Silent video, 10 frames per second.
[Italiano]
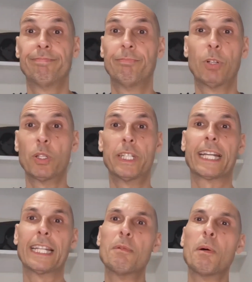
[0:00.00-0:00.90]
voglio
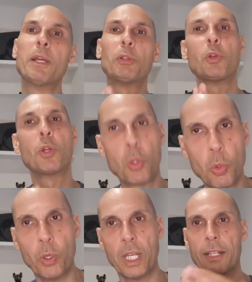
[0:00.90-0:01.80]
dire, nel momento in
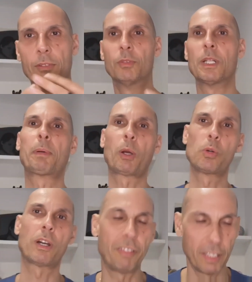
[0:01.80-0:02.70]
cui una
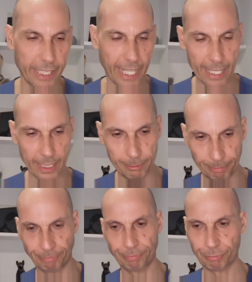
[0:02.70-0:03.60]
procura federale
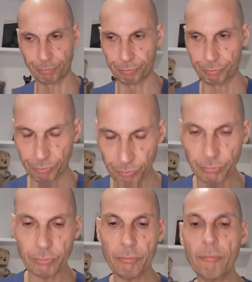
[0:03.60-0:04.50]

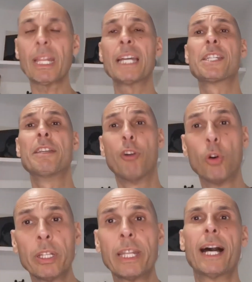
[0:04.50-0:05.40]
si
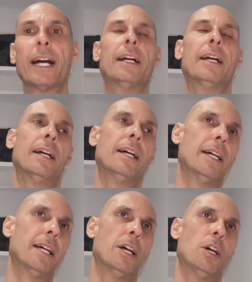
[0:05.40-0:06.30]
fonda
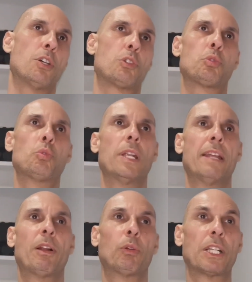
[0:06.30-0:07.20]

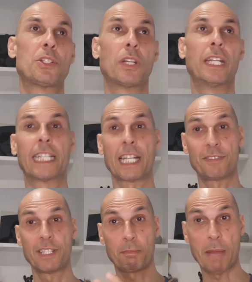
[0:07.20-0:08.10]
sulle valutazioni di
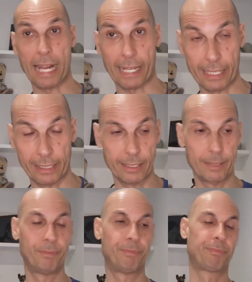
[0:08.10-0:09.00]
transfer market
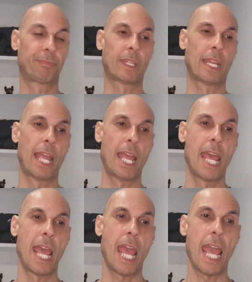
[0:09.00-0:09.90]

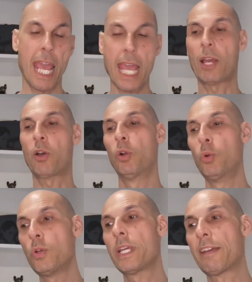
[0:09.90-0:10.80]
e
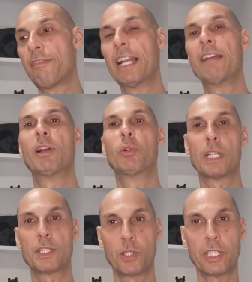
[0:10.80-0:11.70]
colui che fa le
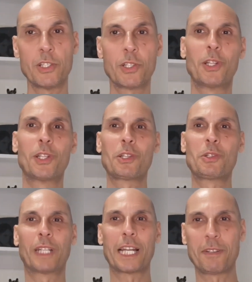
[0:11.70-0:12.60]
valutazioni dei giocatori
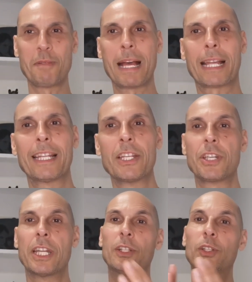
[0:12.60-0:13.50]
su transfer market
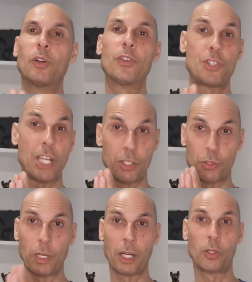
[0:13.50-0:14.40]
dice non c'è
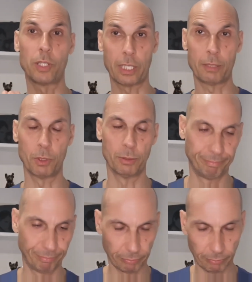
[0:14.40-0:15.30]
nessun algoritmo,